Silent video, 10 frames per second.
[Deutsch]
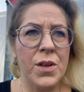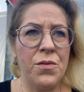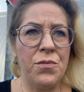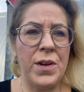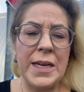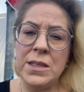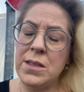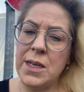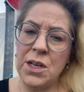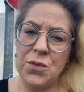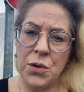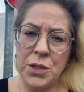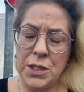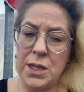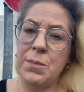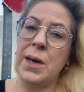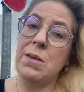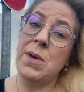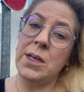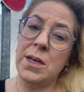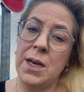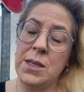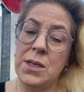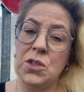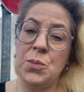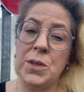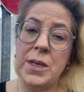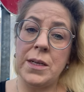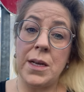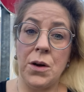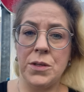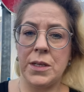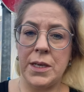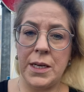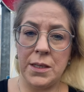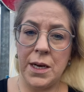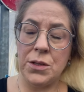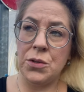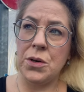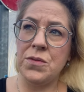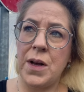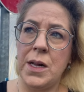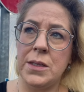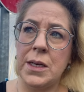Vielleicht ist einer von euch hier dabei, immerhin 33 Prozent, der auch sagt, er hätte gerne Neuwahlen.